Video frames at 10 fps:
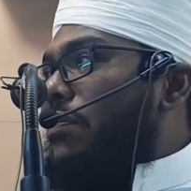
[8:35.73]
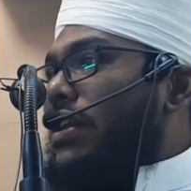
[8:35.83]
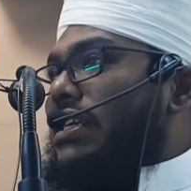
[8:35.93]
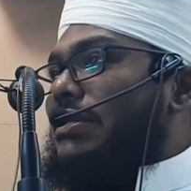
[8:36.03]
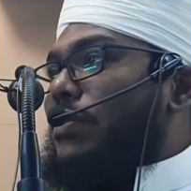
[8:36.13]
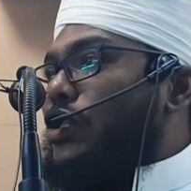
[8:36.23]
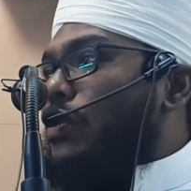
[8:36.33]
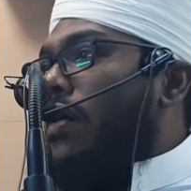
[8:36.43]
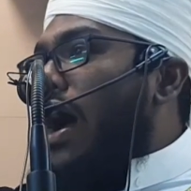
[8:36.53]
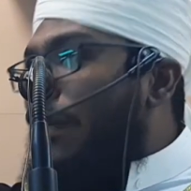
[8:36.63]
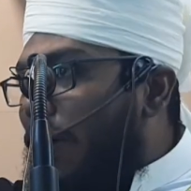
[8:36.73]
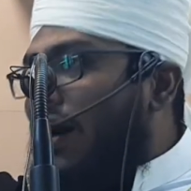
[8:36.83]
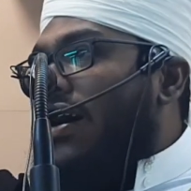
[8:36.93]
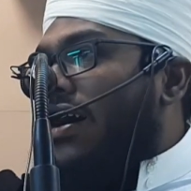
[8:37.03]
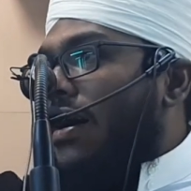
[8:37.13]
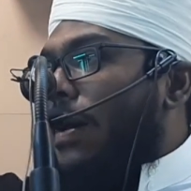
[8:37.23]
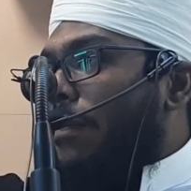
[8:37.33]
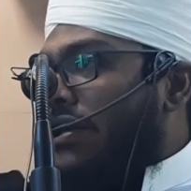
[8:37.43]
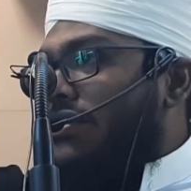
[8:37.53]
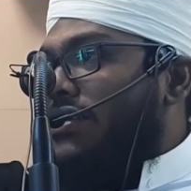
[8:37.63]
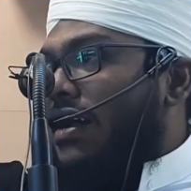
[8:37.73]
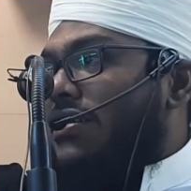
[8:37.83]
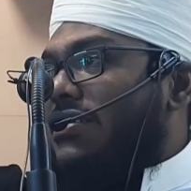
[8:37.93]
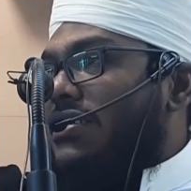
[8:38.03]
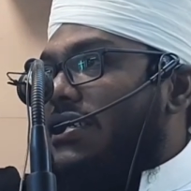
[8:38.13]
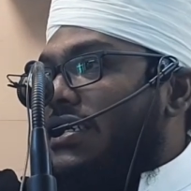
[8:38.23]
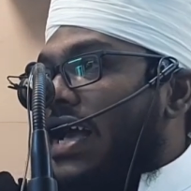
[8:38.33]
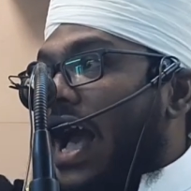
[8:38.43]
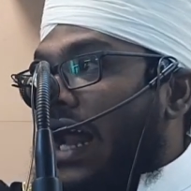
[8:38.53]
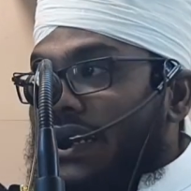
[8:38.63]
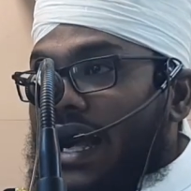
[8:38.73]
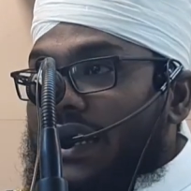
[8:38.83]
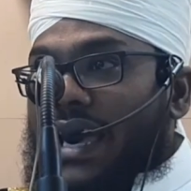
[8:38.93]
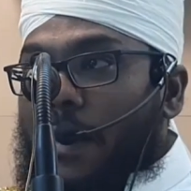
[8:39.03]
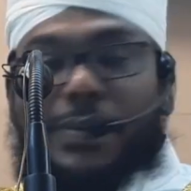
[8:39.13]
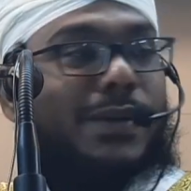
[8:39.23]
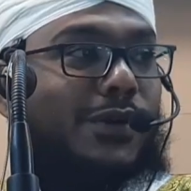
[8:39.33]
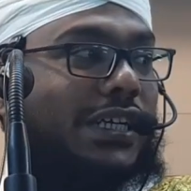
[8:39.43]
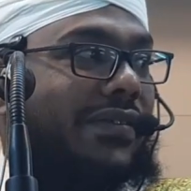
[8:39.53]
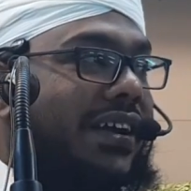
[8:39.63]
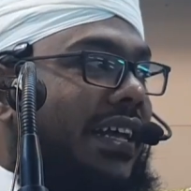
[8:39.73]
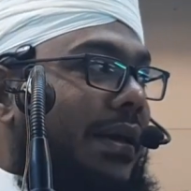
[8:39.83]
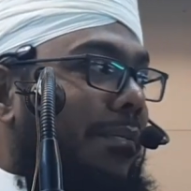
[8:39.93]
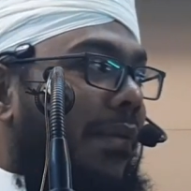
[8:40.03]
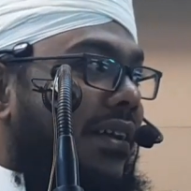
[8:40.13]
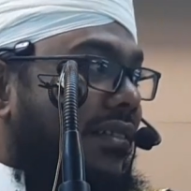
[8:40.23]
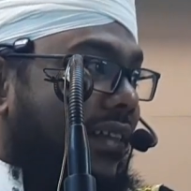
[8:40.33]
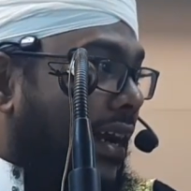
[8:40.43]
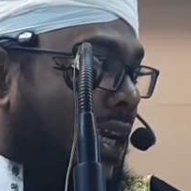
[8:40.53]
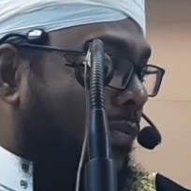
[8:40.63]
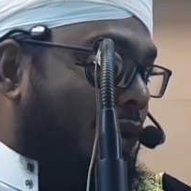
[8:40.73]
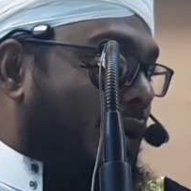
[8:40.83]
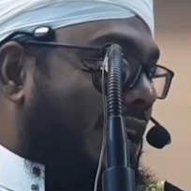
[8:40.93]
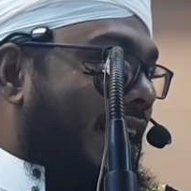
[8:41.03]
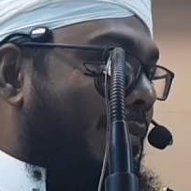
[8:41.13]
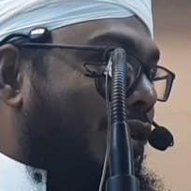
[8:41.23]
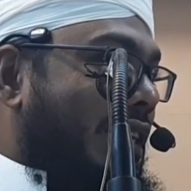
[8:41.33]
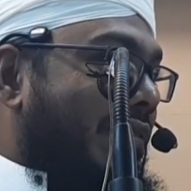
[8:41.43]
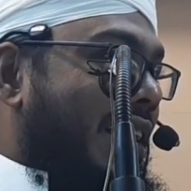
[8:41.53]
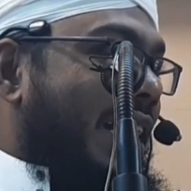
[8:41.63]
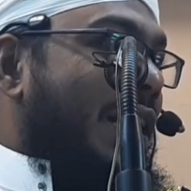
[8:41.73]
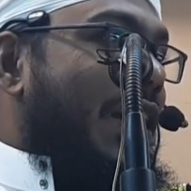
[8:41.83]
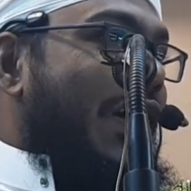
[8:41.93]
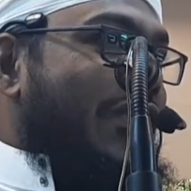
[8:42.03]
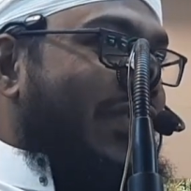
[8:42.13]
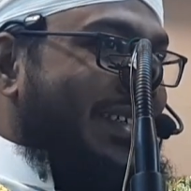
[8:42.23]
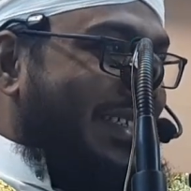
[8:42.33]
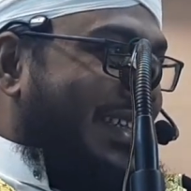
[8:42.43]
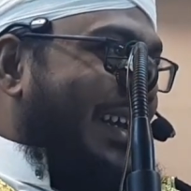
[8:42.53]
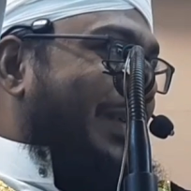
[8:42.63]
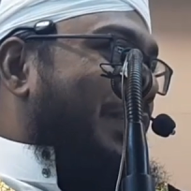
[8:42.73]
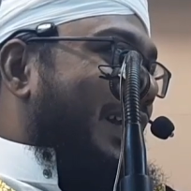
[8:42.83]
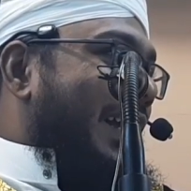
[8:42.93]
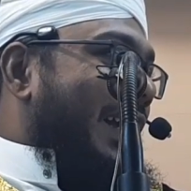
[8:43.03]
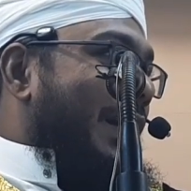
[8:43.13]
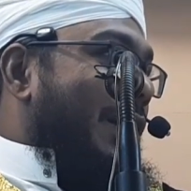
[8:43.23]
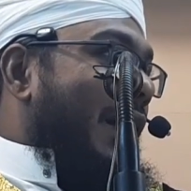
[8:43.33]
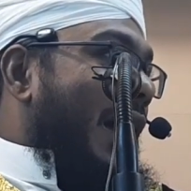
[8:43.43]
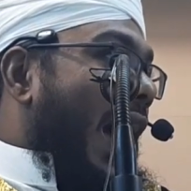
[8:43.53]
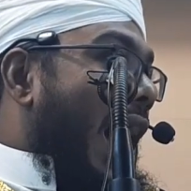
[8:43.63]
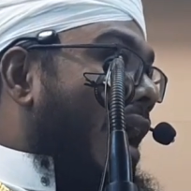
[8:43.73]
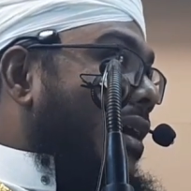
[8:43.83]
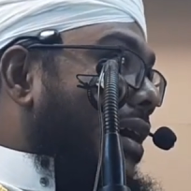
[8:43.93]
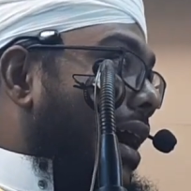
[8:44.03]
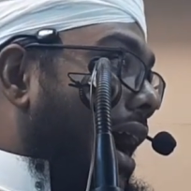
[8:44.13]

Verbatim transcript: இபிலிஸ் மட்டும் அபா மறுத்தான் அல்லாஹ் அங்கே அப்படி முடிக்கவில்லை மறுத்தான் என்பதோடு அல்லாஹ் முடிக்கவில்லை வஸ்தக்பர அகங்கா